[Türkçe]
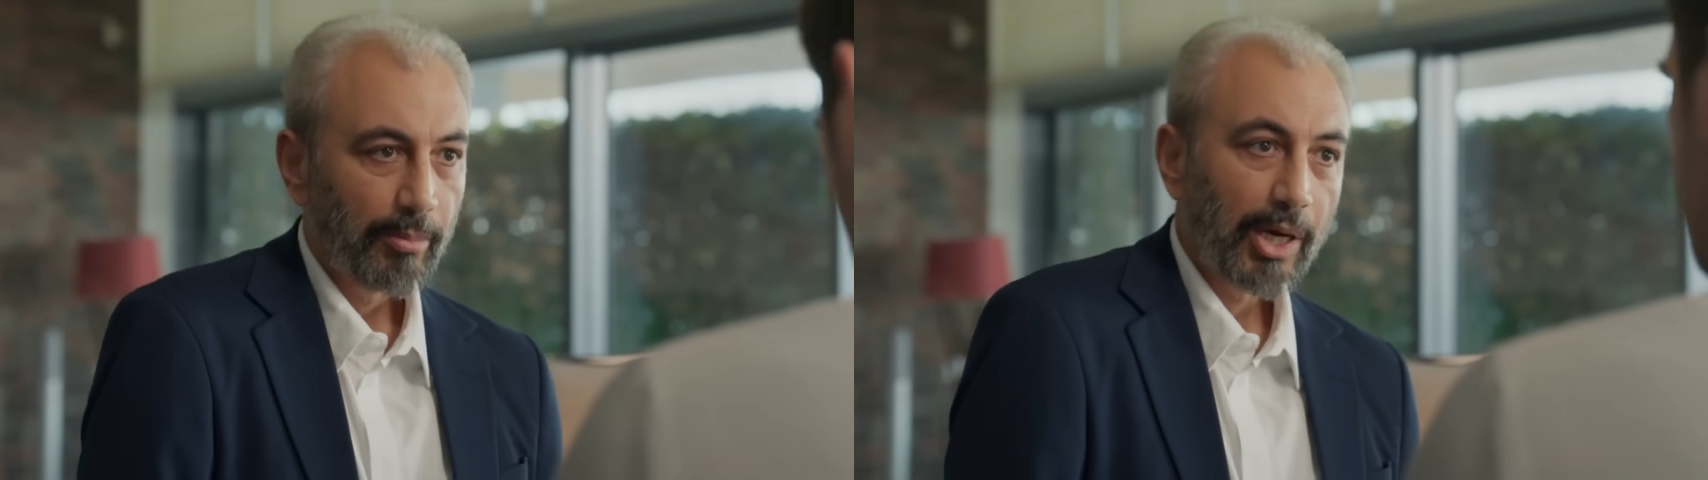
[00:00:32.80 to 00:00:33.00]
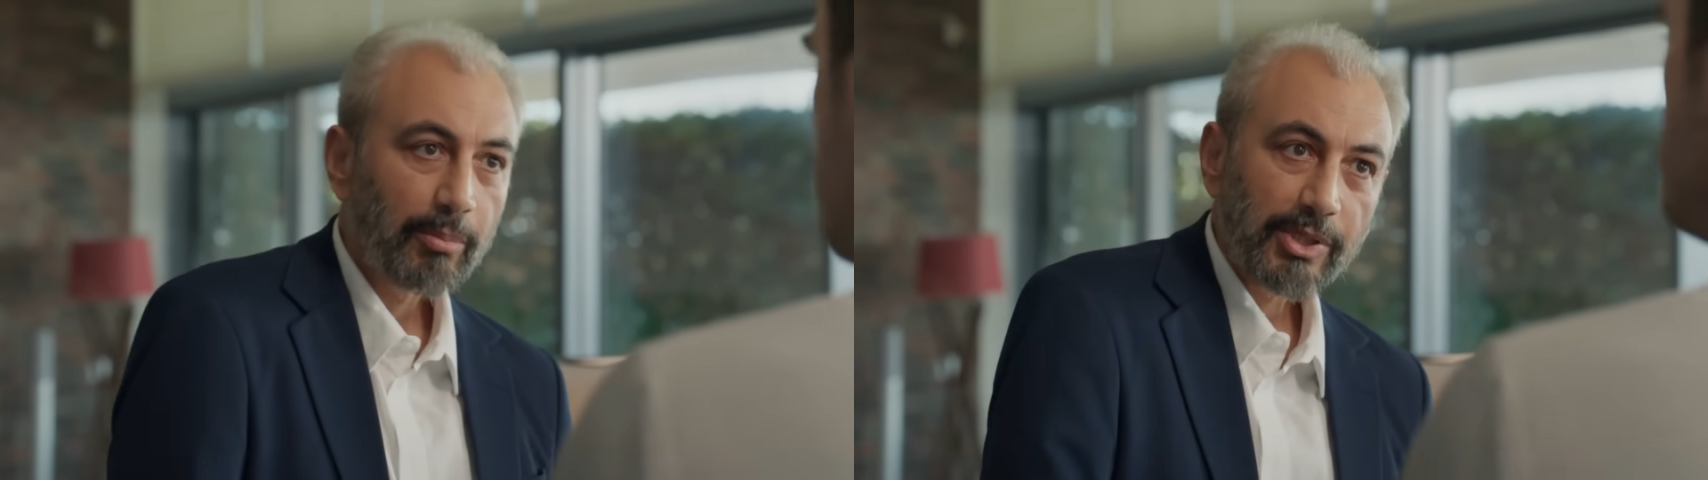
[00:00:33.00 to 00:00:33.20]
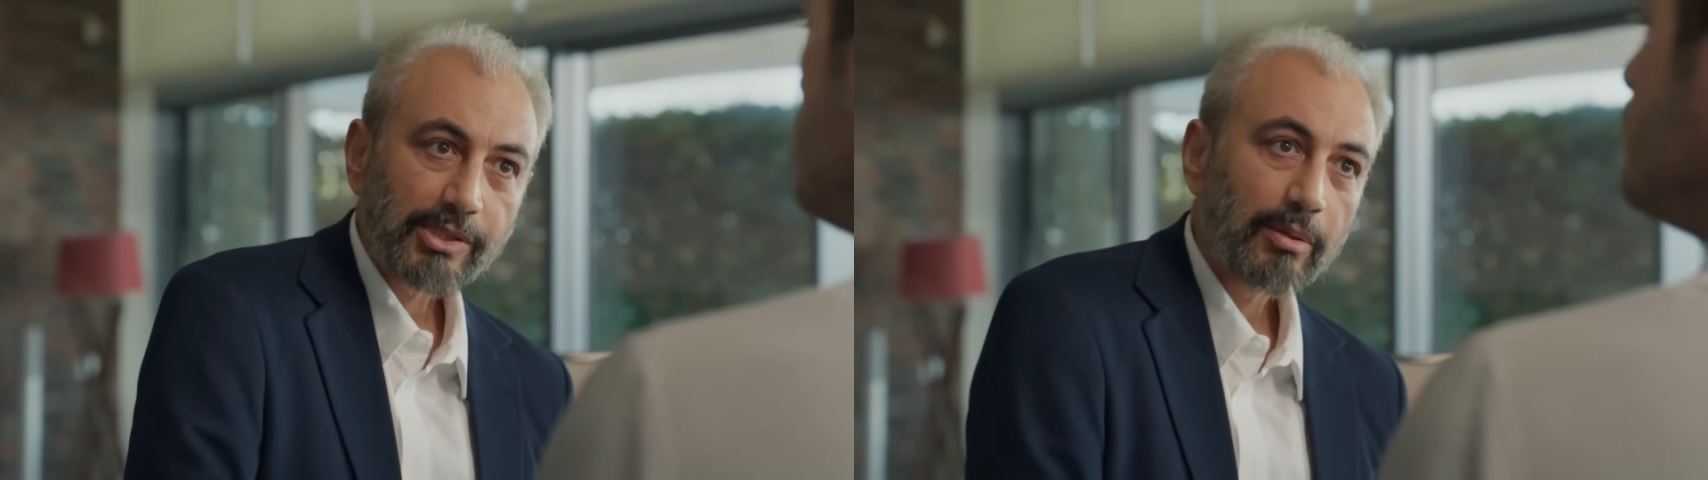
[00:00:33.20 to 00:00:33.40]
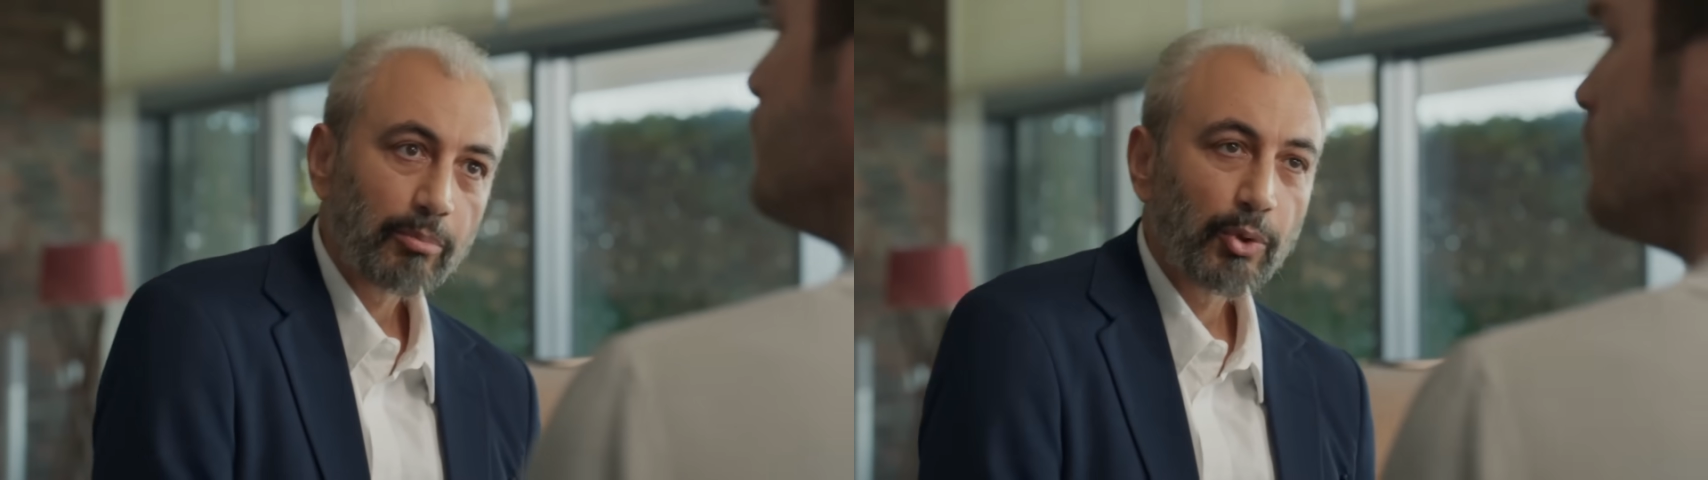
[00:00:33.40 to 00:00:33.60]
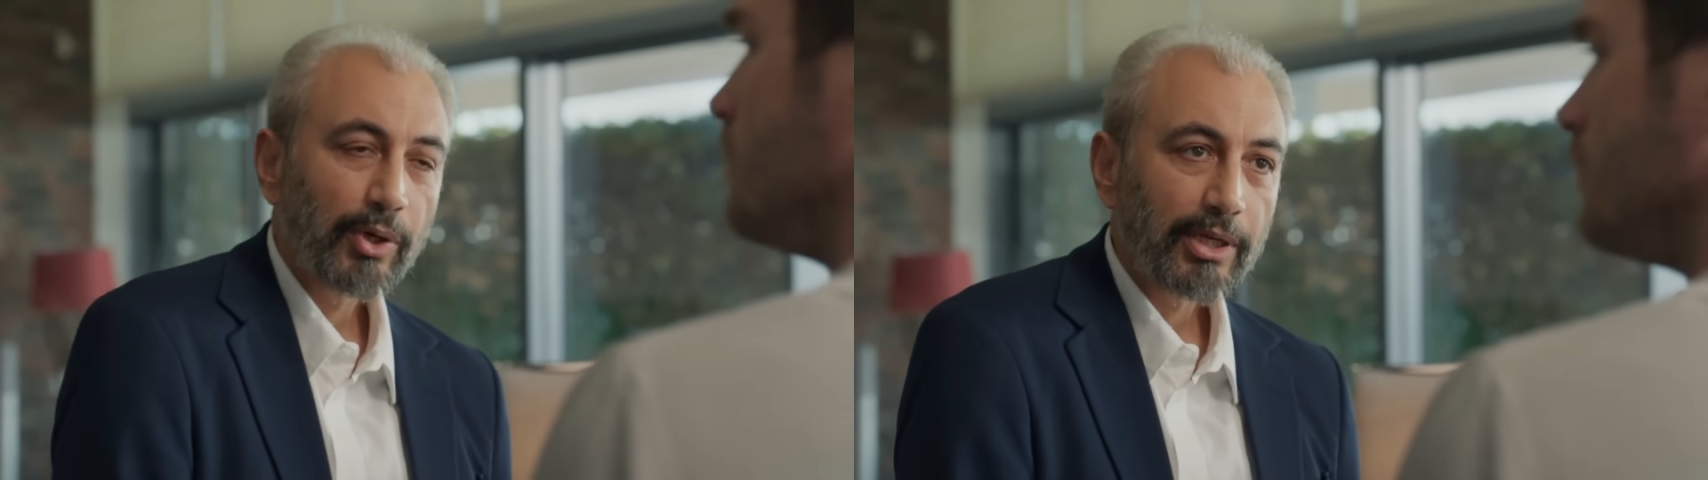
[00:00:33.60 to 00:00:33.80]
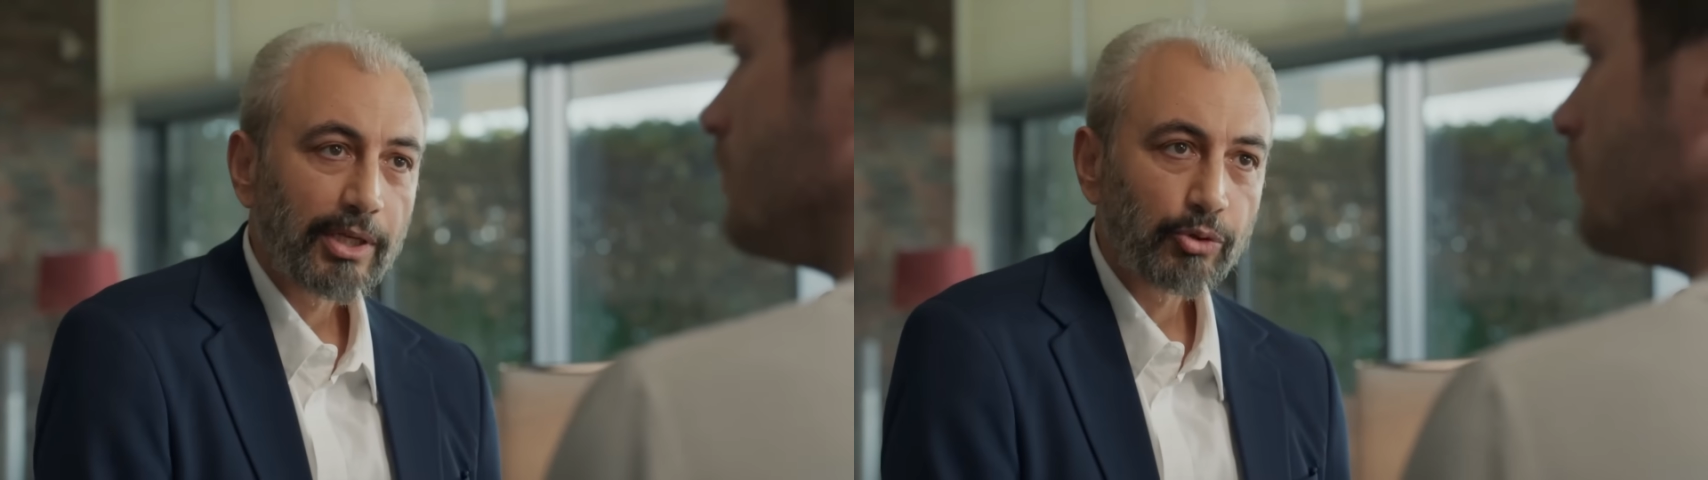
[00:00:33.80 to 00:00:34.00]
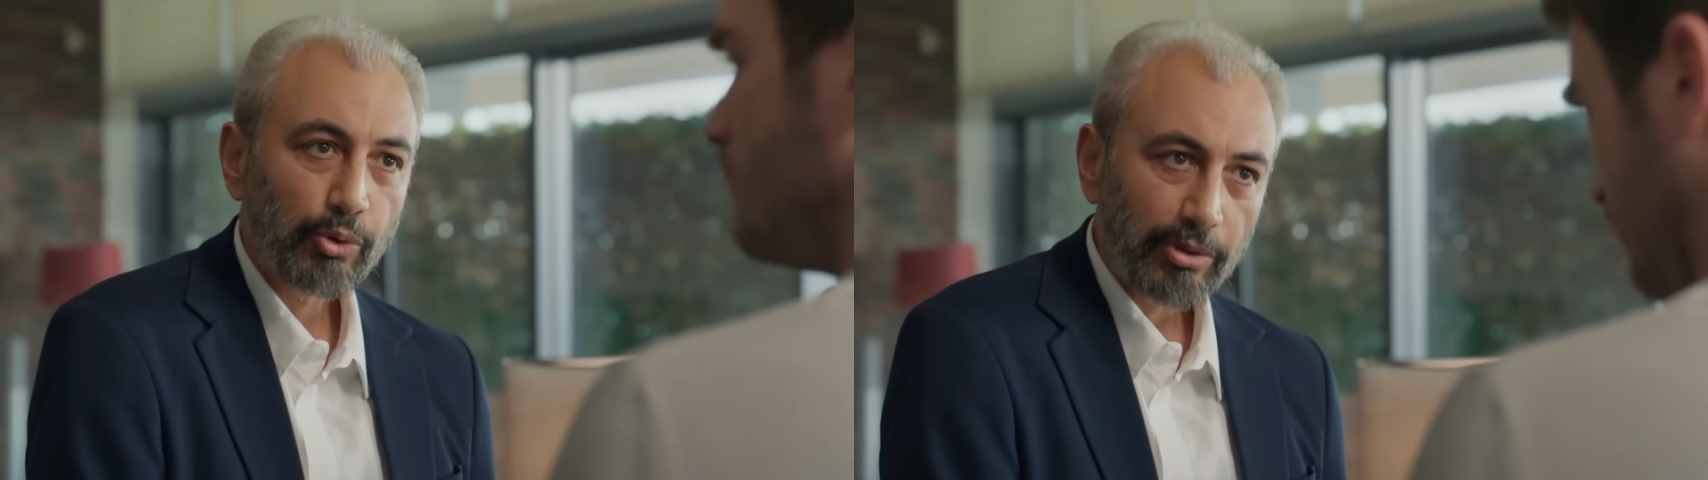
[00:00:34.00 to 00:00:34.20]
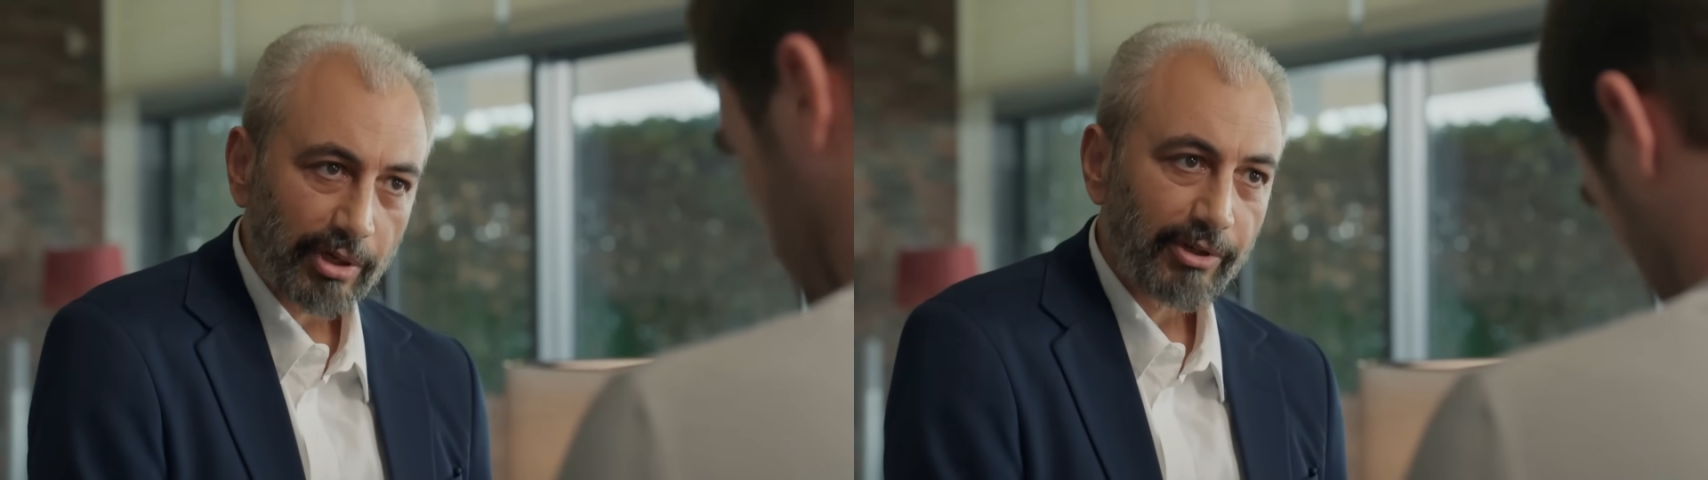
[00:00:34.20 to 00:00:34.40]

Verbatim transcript: Bakma sen bu aralar çok